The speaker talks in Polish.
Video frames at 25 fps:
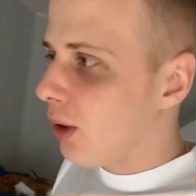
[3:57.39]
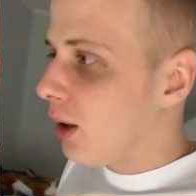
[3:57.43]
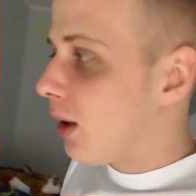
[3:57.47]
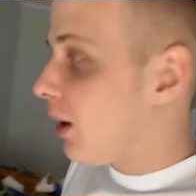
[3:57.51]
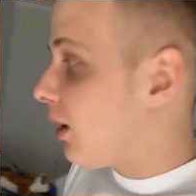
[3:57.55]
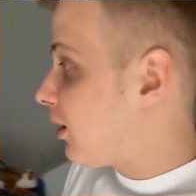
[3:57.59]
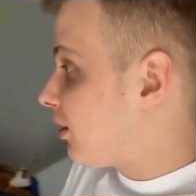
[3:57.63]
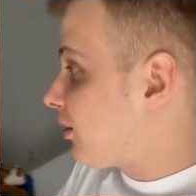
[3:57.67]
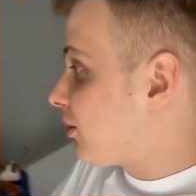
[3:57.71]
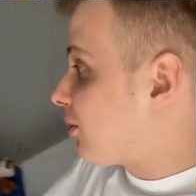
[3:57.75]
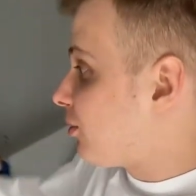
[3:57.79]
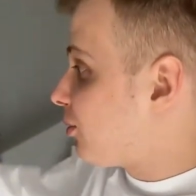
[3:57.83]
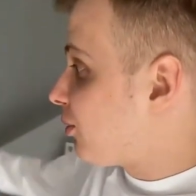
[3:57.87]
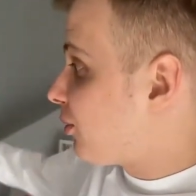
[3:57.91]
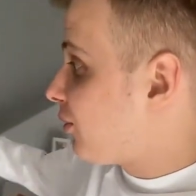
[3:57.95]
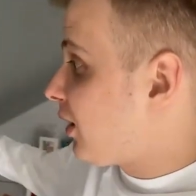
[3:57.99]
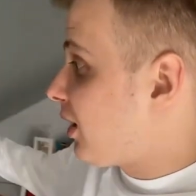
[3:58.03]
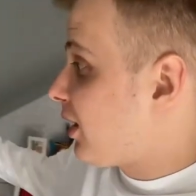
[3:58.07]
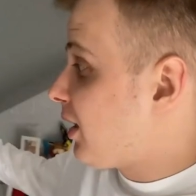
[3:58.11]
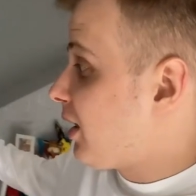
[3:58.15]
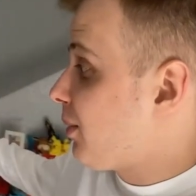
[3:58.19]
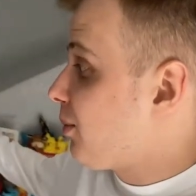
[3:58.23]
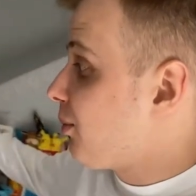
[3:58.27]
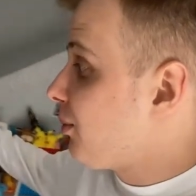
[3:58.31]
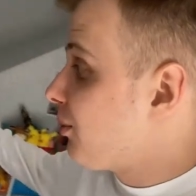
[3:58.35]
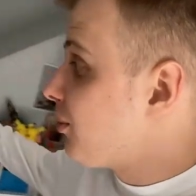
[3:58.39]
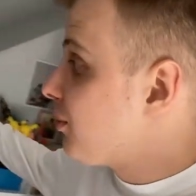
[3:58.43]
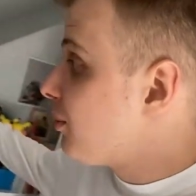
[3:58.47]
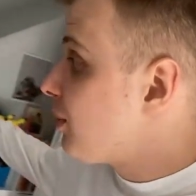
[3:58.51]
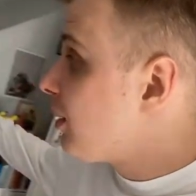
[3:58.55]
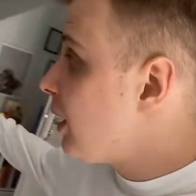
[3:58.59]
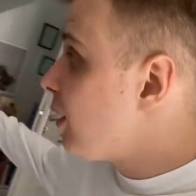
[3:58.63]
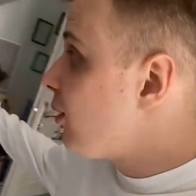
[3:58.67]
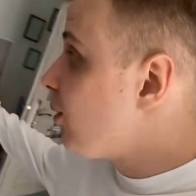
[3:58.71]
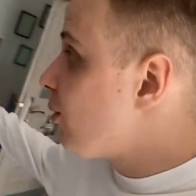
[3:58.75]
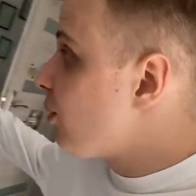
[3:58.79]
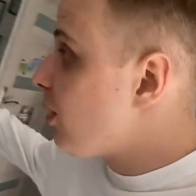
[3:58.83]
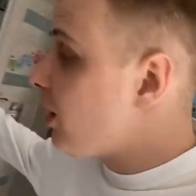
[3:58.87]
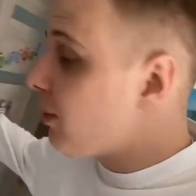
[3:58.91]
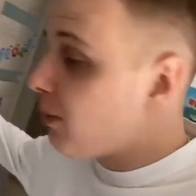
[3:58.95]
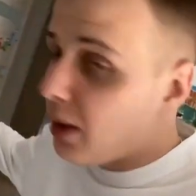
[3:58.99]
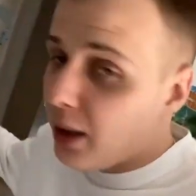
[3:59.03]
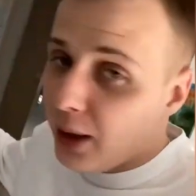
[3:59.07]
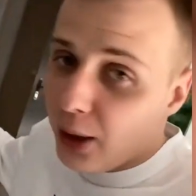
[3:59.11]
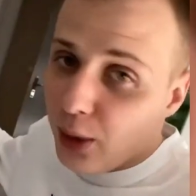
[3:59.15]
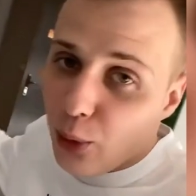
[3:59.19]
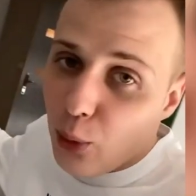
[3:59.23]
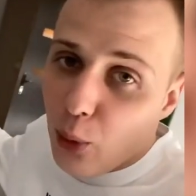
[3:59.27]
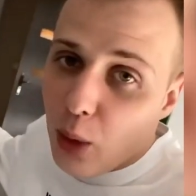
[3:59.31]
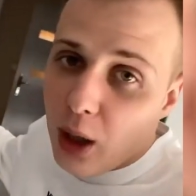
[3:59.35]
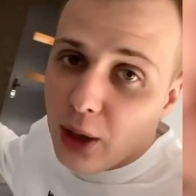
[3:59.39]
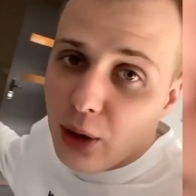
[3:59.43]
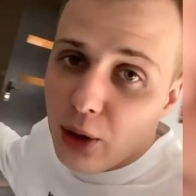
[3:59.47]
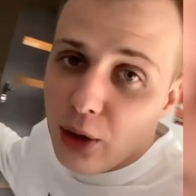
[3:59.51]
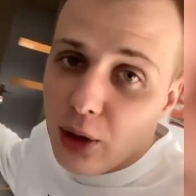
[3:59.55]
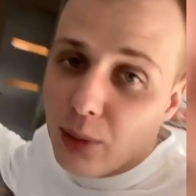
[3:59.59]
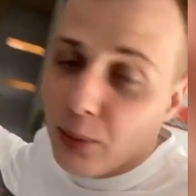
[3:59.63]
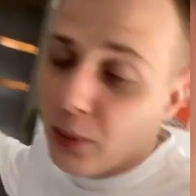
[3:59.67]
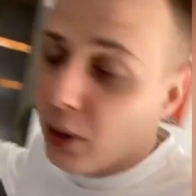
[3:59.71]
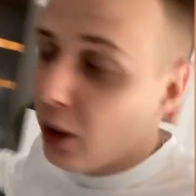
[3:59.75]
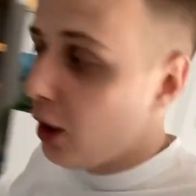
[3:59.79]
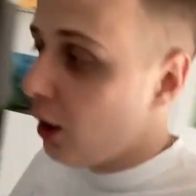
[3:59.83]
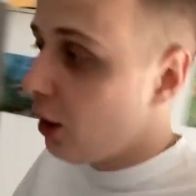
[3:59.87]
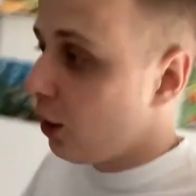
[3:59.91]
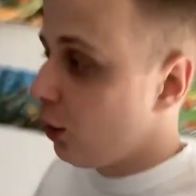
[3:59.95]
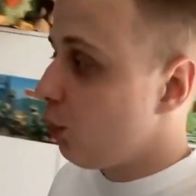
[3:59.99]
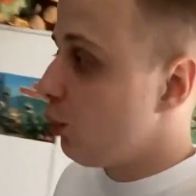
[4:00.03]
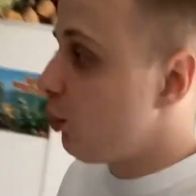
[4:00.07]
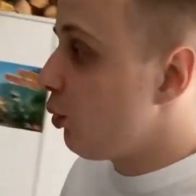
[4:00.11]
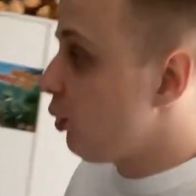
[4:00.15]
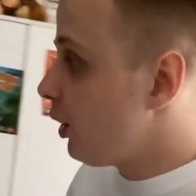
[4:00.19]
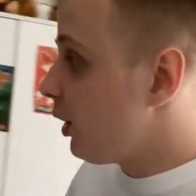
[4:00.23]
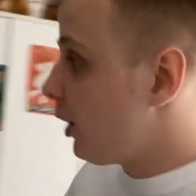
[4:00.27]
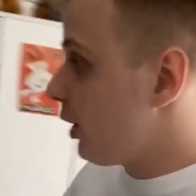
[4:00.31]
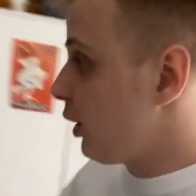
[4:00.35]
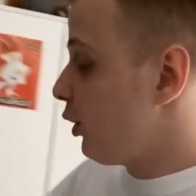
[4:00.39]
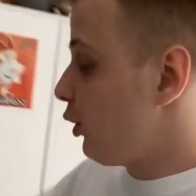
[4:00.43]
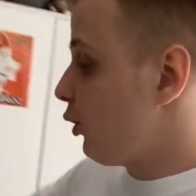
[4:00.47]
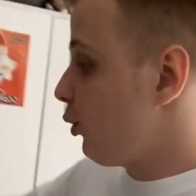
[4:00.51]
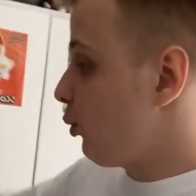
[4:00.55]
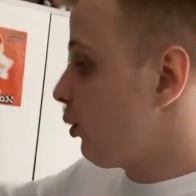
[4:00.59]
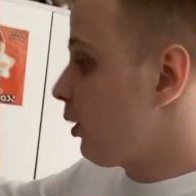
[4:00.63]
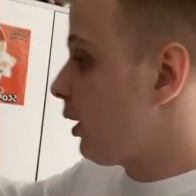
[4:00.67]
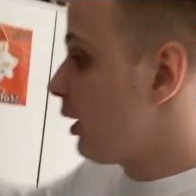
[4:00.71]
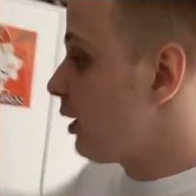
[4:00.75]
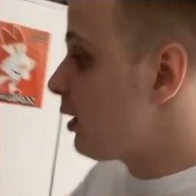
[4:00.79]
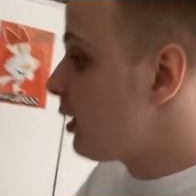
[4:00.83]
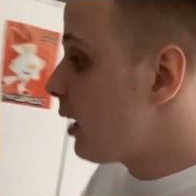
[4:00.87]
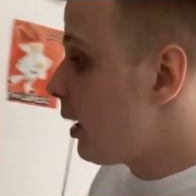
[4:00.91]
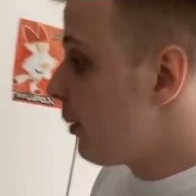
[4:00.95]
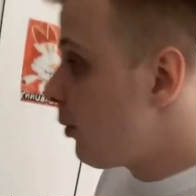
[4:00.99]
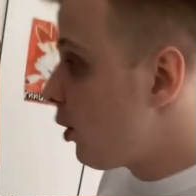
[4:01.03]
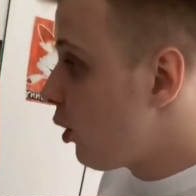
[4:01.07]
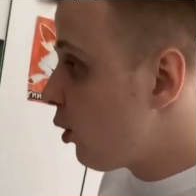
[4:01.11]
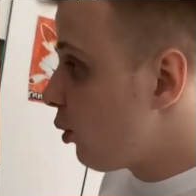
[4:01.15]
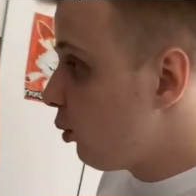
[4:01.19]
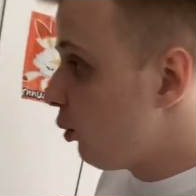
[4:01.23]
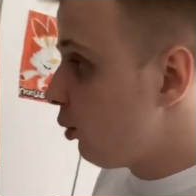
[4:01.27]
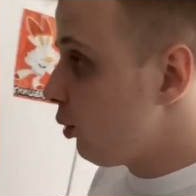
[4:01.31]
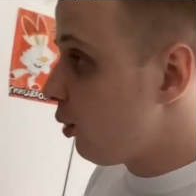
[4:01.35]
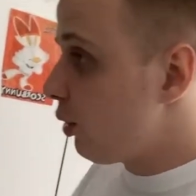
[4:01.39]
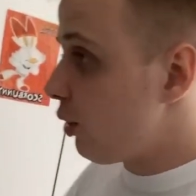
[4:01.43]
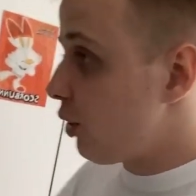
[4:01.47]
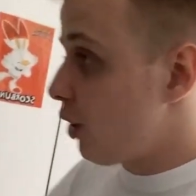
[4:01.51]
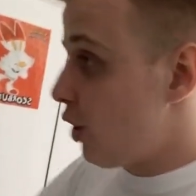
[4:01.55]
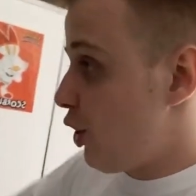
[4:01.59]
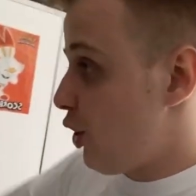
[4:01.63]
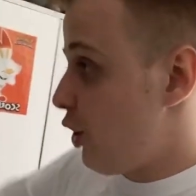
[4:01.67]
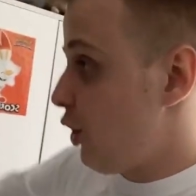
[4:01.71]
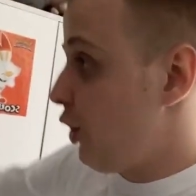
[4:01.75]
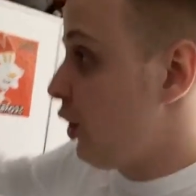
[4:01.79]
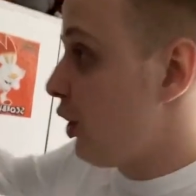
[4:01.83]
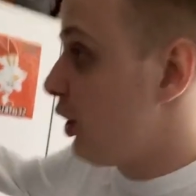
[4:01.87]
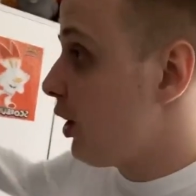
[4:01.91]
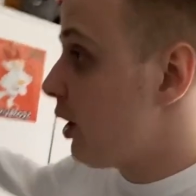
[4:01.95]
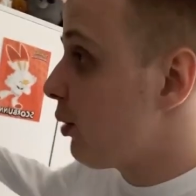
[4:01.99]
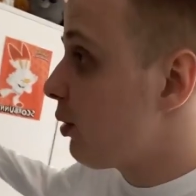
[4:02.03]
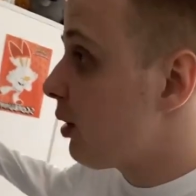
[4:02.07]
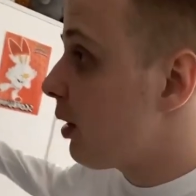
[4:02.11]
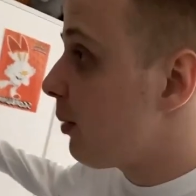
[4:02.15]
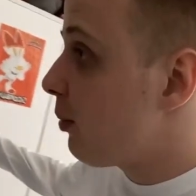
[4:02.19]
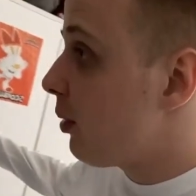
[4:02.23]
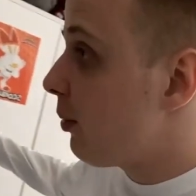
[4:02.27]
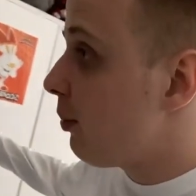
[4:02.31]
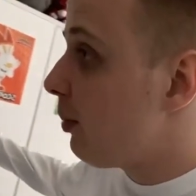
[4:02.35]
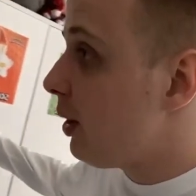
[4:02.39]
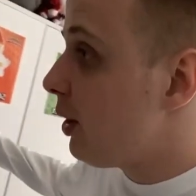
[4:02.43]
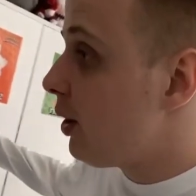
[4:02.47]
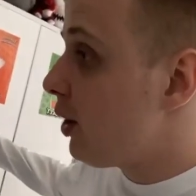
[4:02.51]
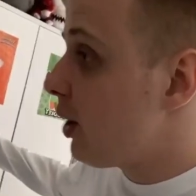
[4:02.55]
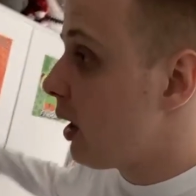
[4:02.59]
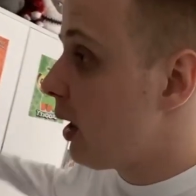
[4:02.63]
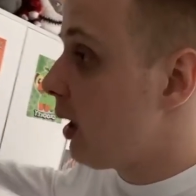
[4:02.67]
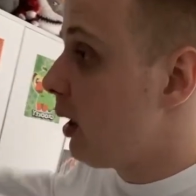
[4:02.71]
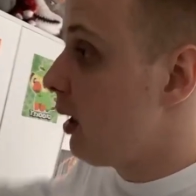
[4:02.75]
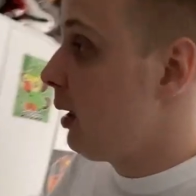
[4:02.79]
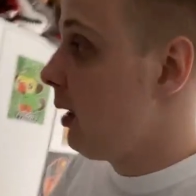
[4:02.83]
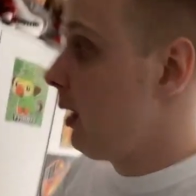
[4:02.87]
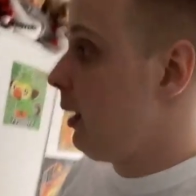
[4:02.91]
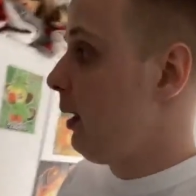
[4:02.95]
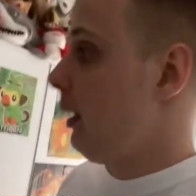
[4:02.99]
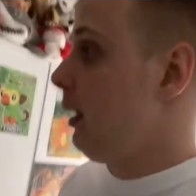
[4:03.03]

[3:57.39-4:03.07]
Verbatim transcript: Jeden kurwa nie handluje marihuaną, drugi kiedyś ukradł samochód, trzeci siedział za pobicie.